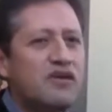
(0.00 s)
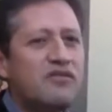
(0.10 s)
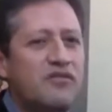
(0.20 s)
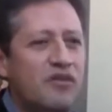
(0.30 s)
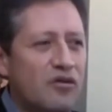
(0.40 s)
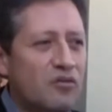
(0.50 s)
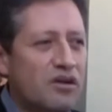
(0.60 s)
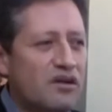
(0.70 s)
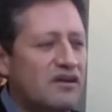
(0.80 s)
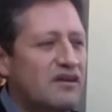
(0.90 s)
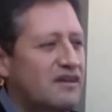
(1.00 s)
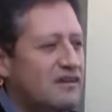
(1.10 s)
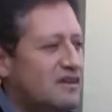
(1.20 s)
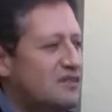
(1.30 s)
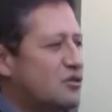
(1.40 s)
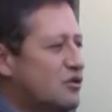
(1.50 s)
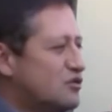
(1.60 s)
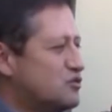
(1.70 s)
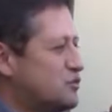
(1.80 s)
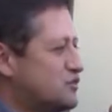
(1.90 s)
un informe de todos
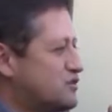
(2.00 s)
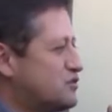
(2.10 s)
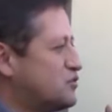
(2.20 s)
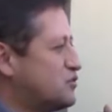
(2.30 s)
los procesos